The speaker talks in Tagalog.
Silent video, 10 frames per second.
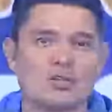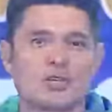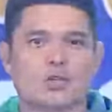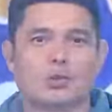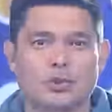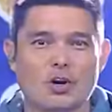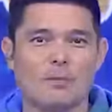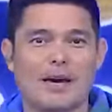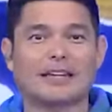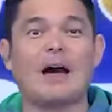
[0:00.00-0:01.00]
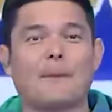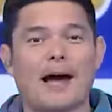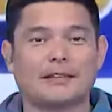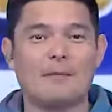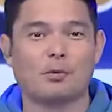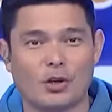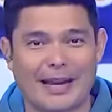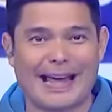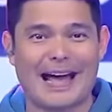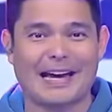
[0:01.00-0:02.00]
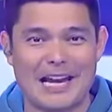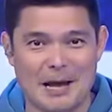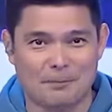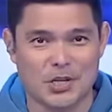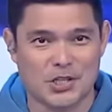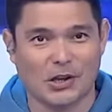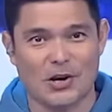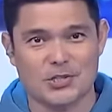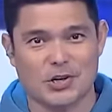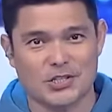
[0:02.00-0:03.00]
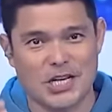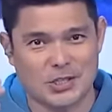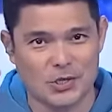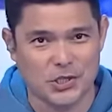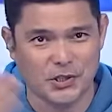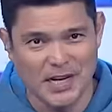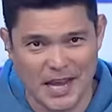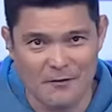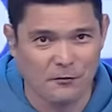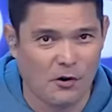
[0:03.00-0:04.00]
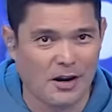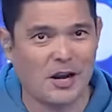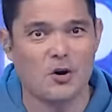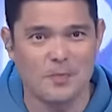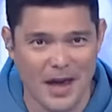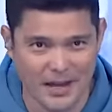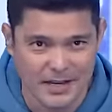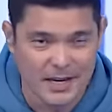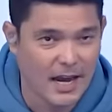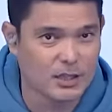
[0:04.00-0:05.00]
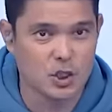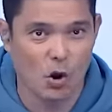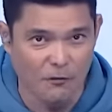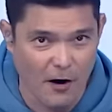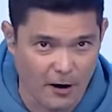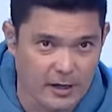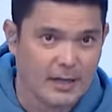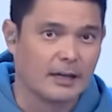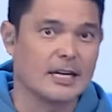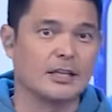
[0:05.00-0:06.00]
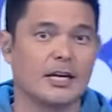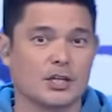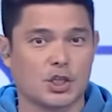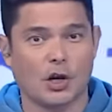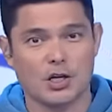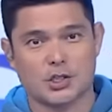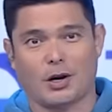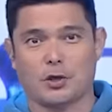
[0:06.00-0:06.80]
sa studio, may tapatan po na nagaganap sa Starstruck Seasons 3 and 4 alumni. At so far, leading a Starstruck